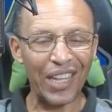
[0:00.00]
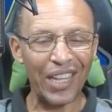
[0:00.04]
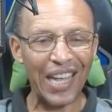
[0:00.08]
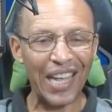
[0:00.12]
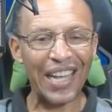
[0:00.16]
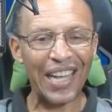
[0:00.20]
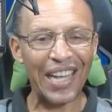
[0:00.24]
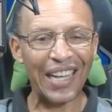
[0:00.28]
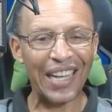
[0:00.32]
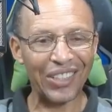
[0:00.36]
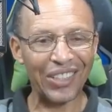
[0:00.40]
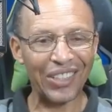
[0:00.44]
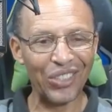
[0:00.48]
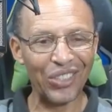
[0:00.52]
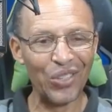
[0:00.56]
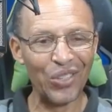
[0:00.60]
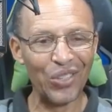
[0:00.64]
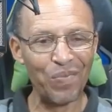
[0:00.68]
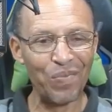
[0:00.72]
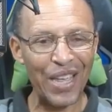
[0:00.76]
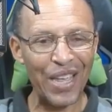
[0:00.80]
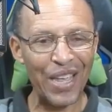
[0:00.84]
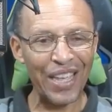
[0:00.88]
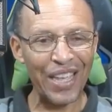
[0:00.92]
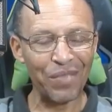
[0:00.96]
Olá,
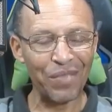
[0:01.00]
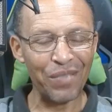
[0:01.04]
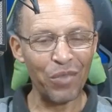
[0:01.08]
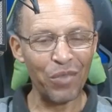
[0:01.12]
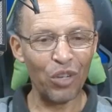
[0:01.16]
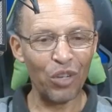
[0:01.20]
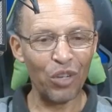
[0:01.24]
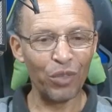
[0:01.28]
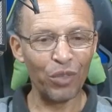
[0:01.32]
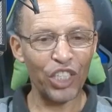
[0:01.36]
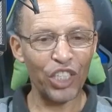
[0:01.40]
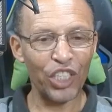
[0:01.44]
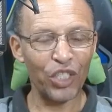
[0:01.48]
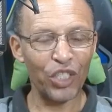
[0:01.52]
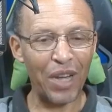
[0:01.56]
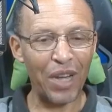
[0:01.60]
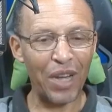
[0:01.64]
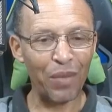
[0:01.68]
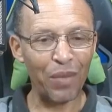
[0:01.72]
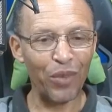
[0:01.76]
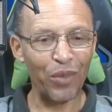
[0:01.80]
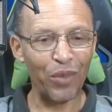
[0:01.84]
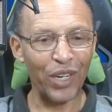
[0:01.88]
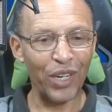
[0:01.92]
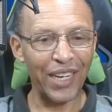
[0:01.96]
tudo bem? Meu nome é
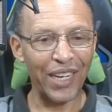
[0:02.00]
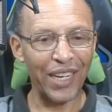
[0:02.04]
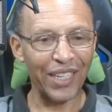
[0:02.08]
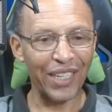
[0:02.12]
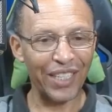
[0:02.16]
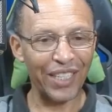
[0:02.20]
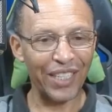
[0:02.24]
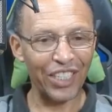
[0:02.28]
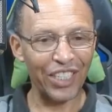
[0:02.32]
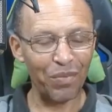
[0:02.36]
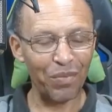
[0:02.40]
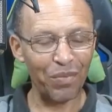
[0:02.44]
Jesus Mar Moreira.